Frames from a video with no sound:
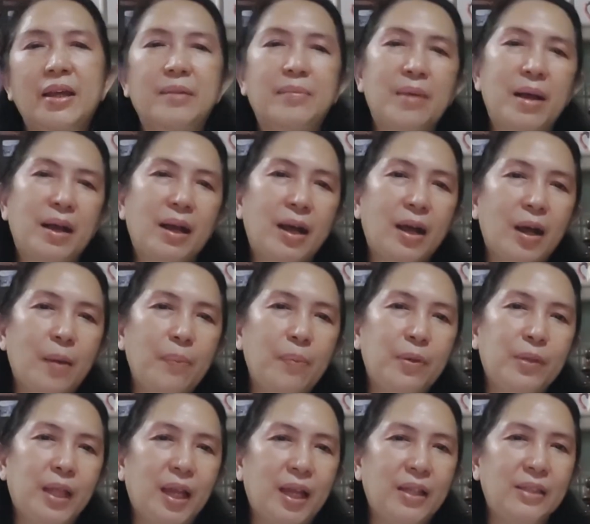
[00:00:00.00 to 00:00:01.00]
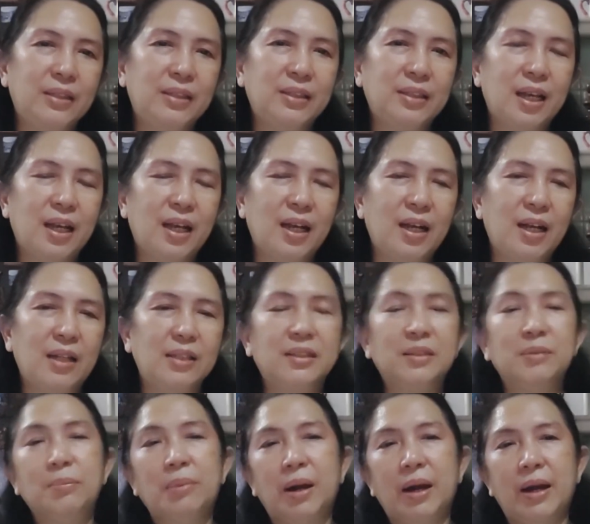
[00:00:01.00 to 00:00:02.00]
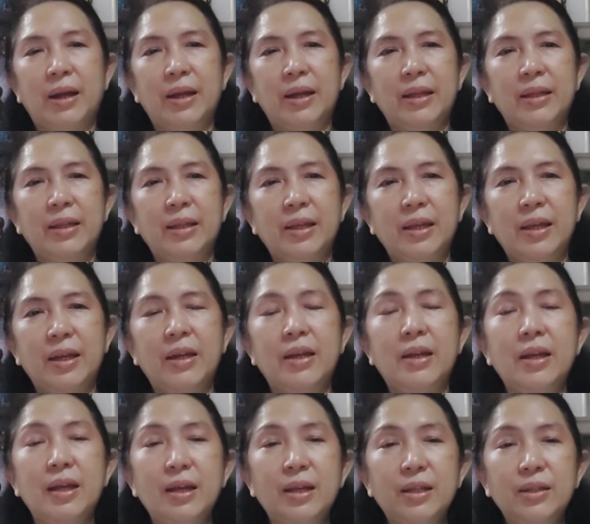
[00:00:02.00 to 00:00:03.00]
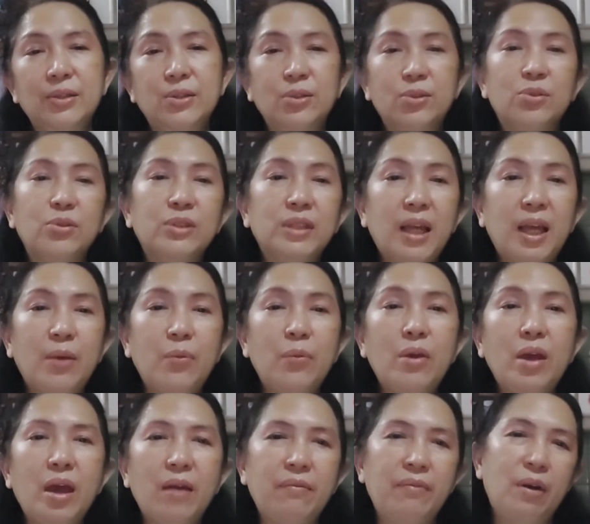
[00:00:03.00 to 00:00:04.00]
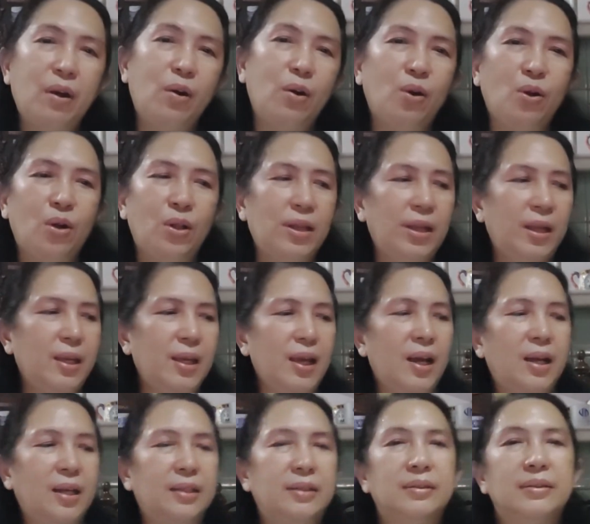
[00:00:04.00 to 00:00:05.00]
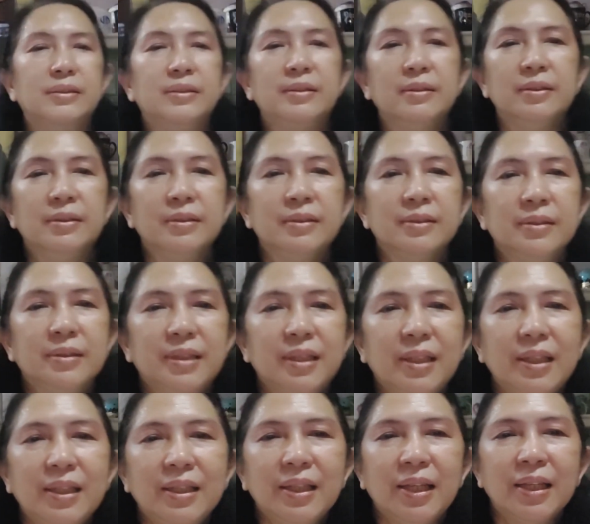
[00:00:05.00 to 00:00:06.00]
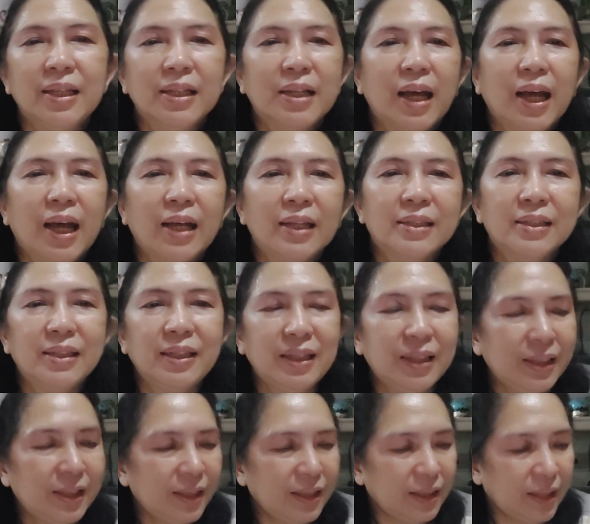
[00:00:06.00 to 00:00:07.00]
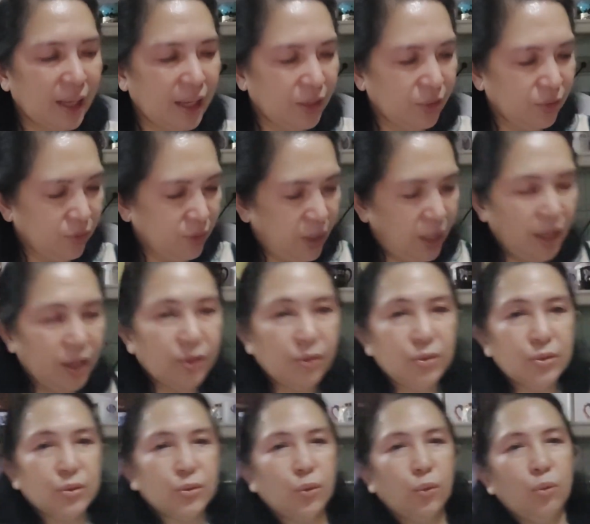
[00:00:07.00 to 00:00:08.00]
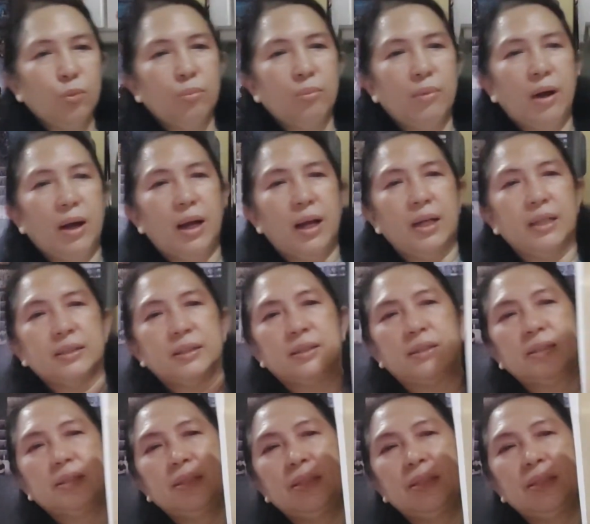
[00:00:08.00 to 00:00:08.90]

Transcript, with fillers: Mga kapotentials, Marian here. So today we have a haul. Ayan. Teen and Cathy, thank you, thank you so much.